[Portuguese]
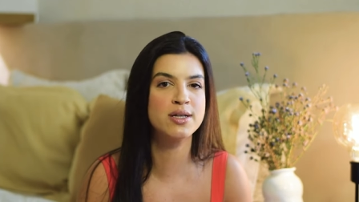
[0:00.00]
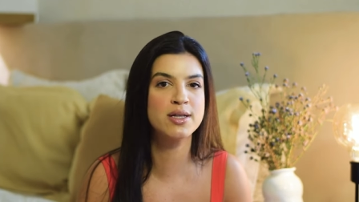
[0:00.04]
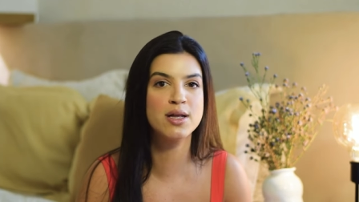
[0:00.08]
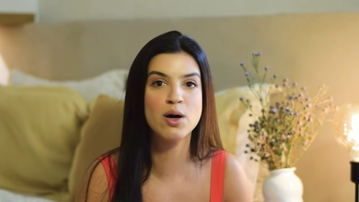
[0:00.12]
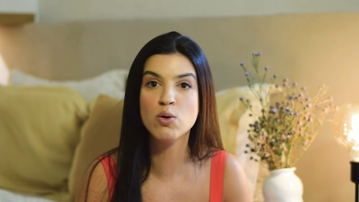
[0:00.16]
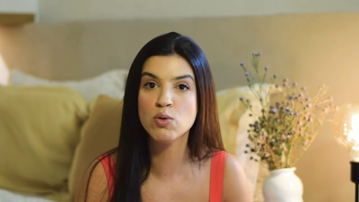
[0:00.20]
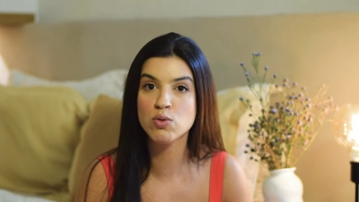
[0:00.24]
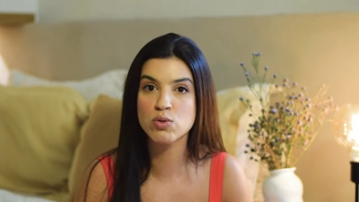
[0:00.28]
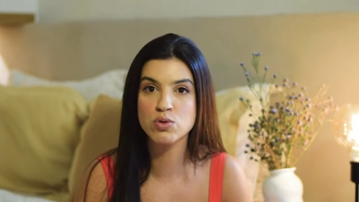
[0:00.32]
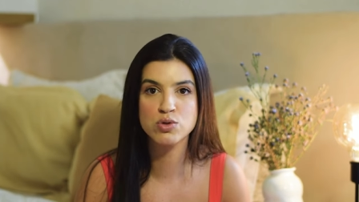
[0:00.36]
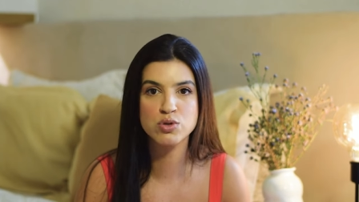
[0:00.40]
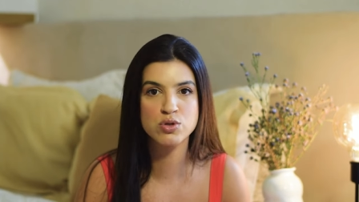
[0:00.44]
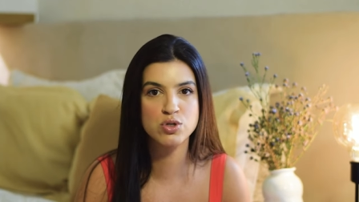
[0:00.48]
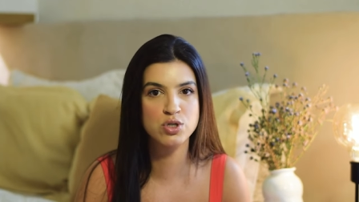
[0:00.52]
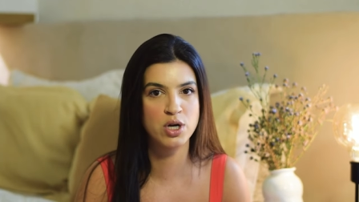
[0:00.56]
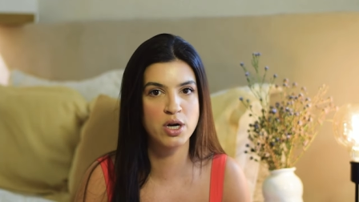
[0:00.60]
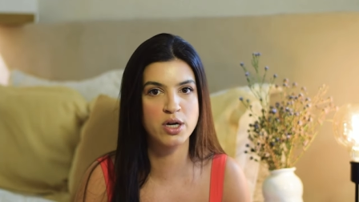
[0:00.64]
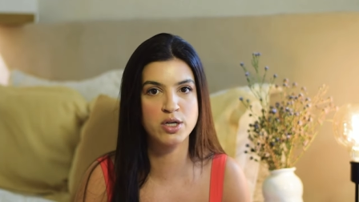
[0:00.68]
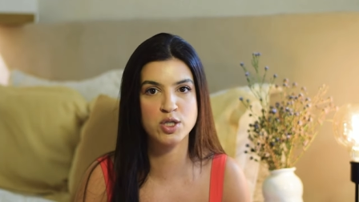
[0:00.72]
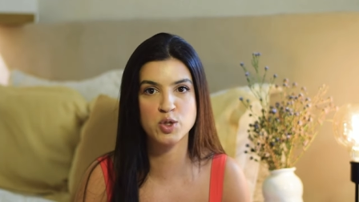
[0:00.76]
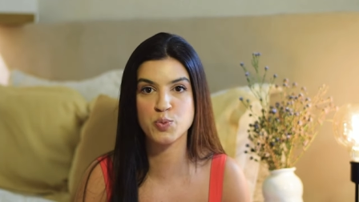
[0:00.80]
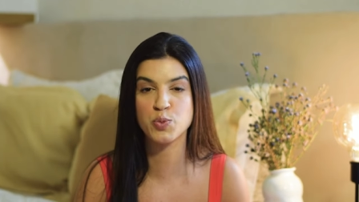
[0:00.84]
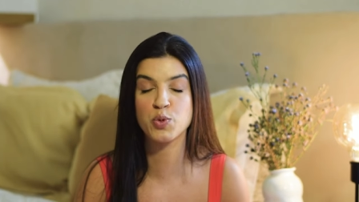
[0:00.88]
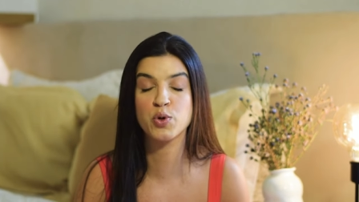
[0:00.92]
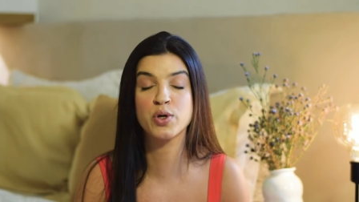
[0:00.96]
não uso,
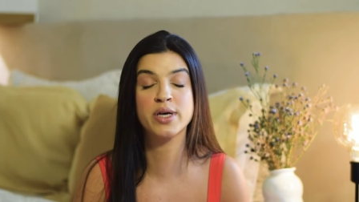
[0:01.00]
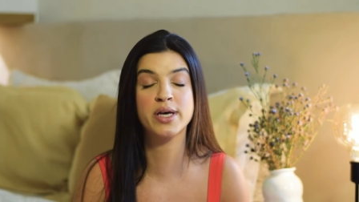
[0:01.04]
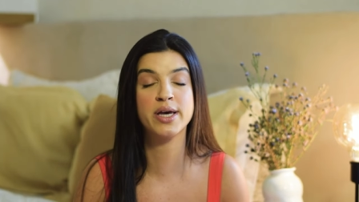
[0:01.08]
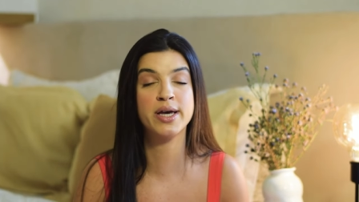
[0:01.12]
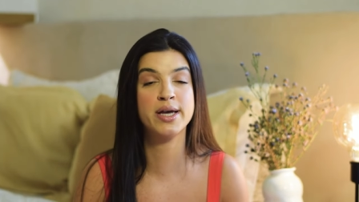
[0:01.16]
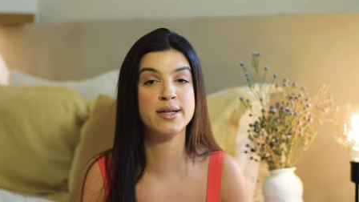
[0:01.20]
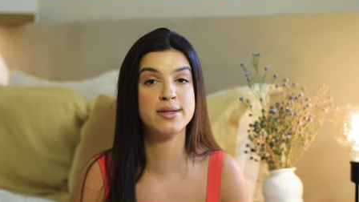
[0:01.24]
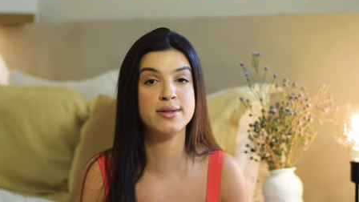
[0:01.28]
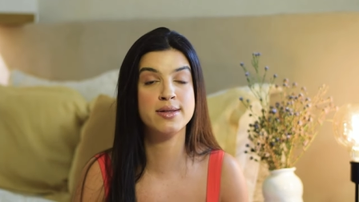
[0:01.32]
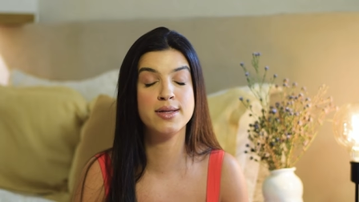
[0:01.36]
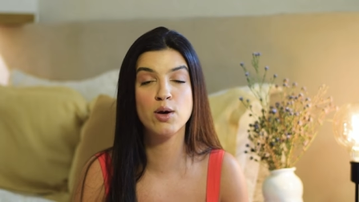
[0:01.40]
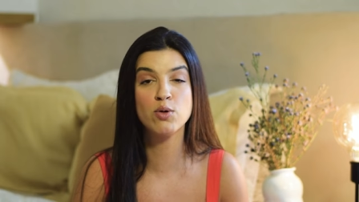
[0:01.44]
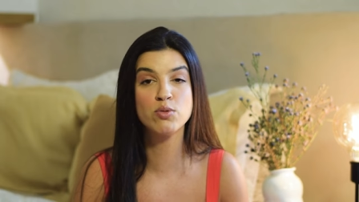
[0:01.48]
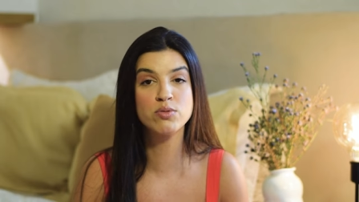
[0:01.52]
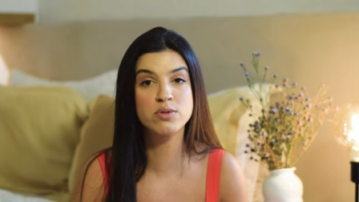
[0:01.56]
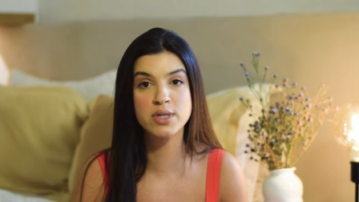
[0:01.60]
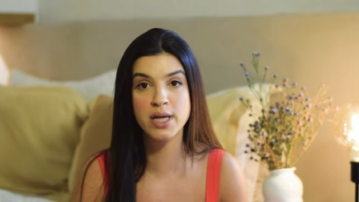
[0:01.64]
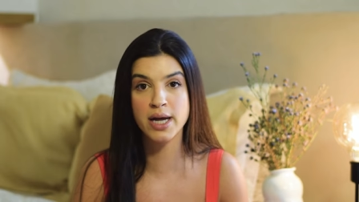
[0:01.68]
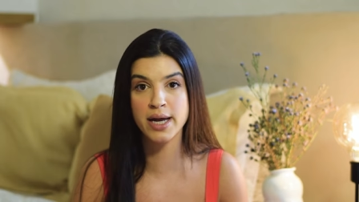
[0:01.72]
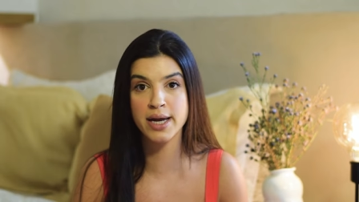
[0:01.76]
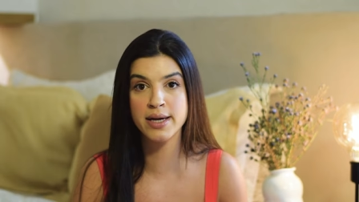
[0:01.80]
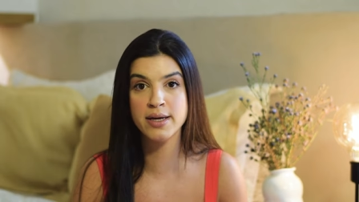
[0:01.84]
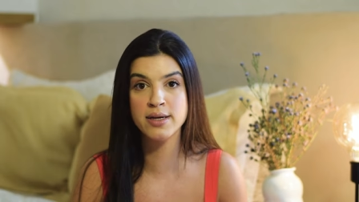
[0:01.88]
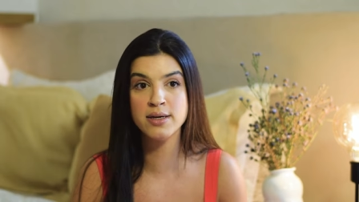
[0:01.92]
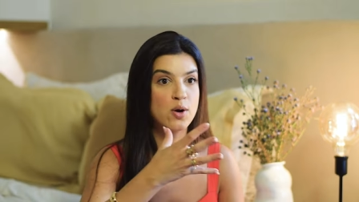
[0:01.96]
gente, porque não
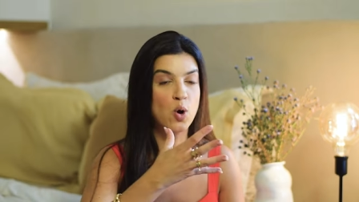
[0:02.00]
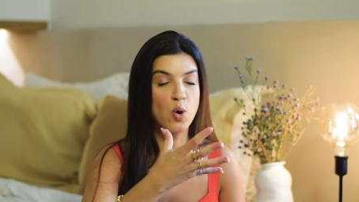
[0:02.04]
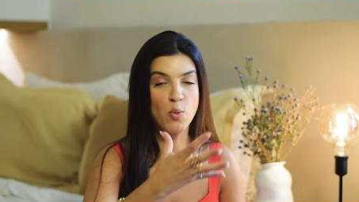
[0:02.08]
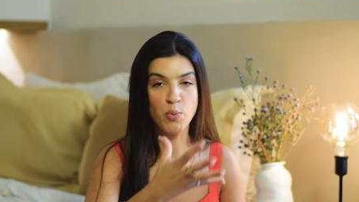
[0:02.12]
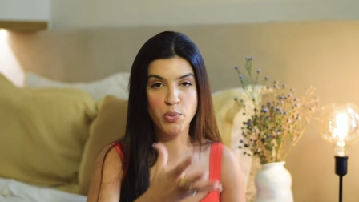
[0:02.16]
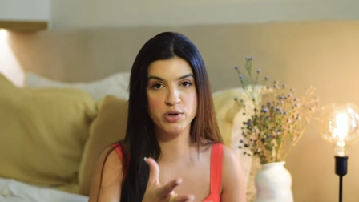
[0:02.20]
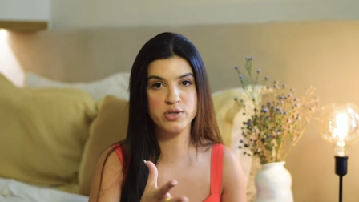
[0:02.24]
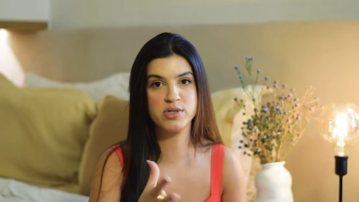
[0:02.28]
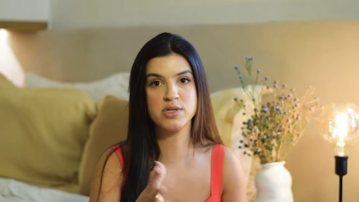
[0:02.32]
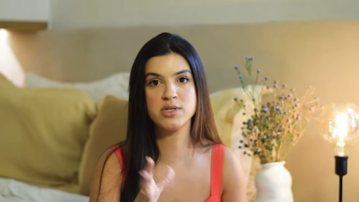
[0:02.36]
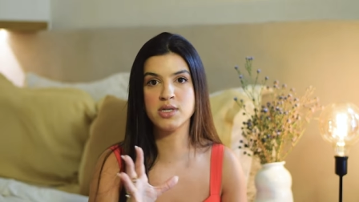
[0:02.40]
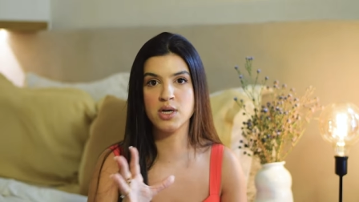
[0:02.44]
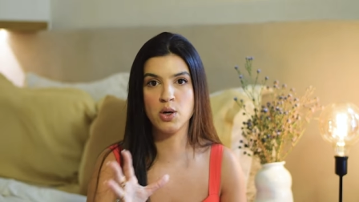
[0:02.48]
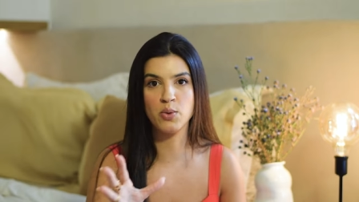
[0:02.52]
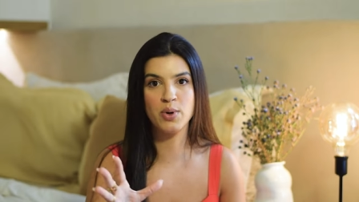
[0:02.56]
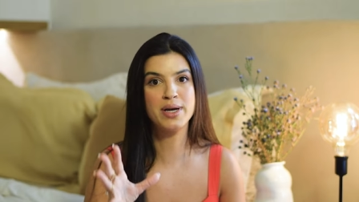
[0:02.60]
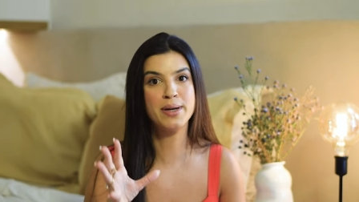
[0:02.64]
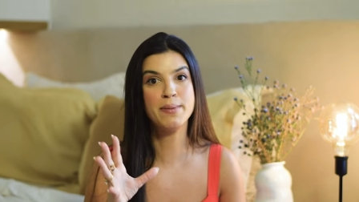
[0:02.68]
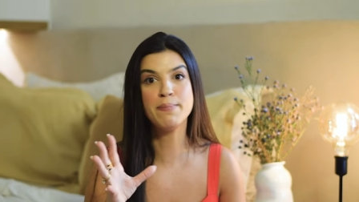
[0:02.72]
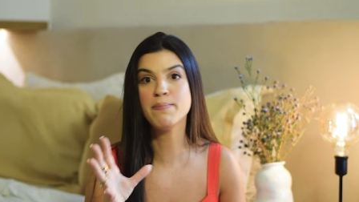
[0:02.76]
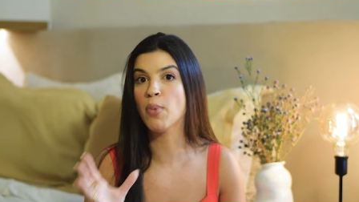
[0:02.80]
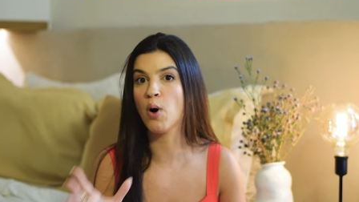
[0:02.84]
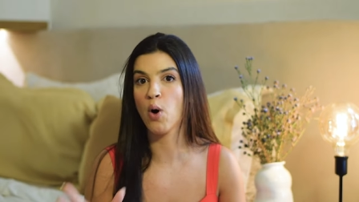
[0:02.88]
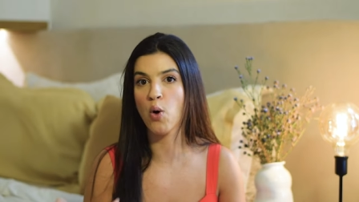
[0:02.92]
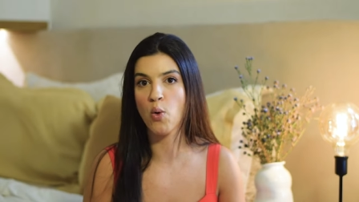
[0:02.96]
tem composição ali
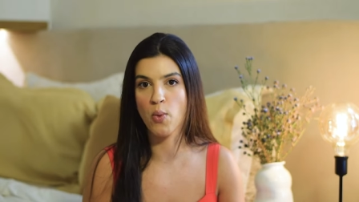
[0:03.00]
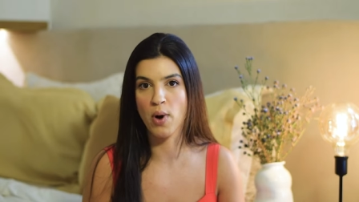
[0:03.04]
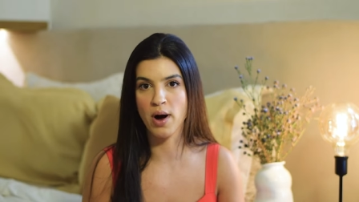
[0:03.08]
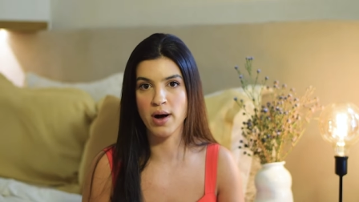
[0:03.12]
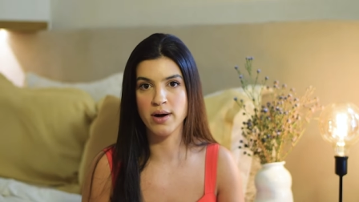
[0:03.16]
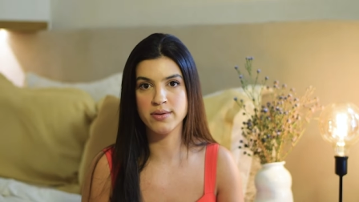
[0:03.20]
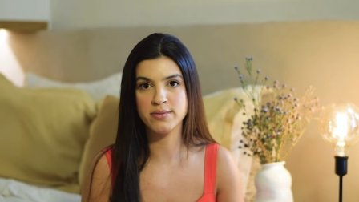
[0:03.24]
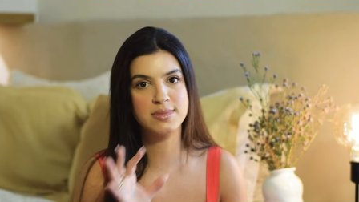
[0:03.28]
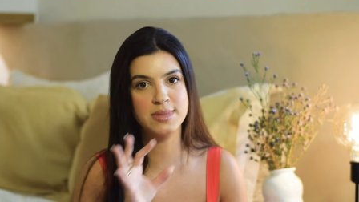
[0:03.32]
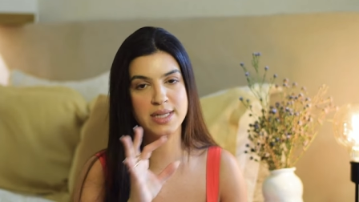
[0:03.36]
boa.